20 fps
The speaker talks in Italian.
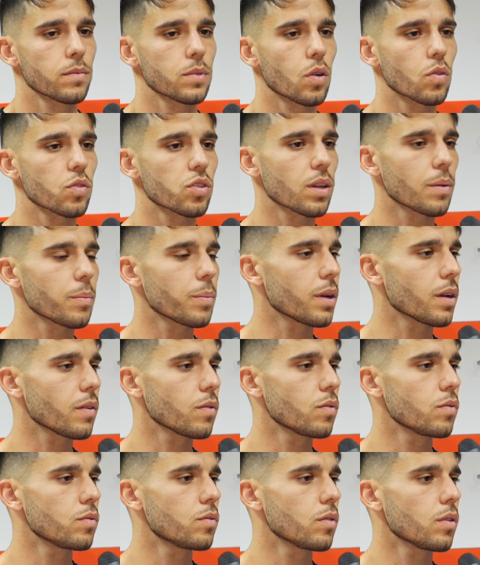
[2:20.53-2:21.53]
ho sempre
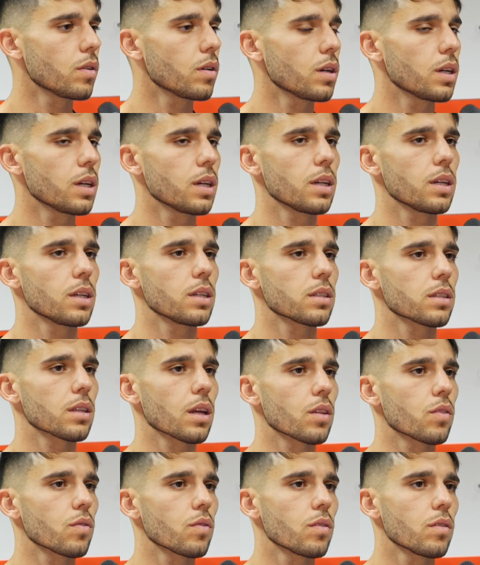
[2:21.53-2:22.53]
avuto è
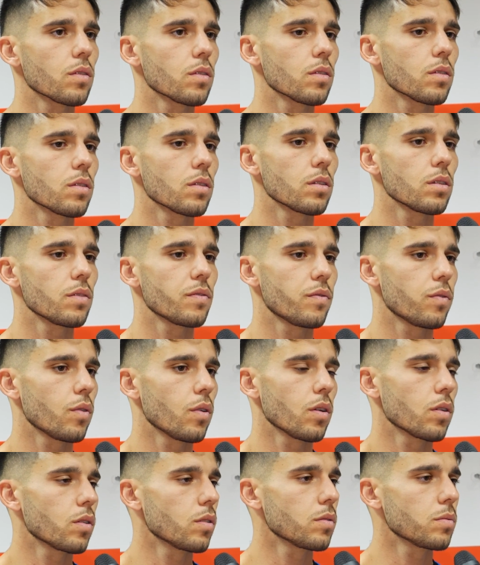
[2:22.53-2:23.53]
stato il
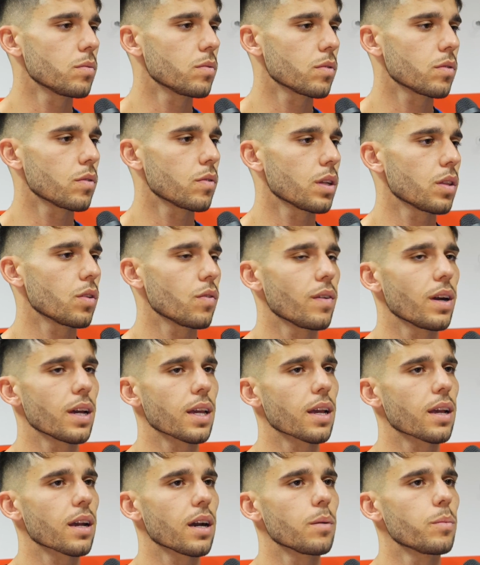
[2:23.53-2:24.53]
fuoco, comunque quando vai
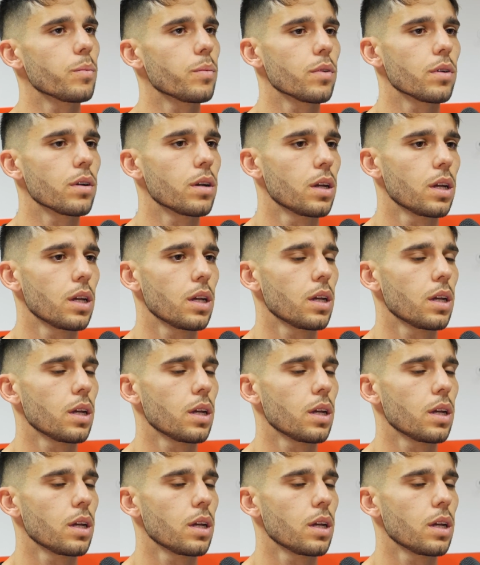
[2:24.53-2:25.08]
in campo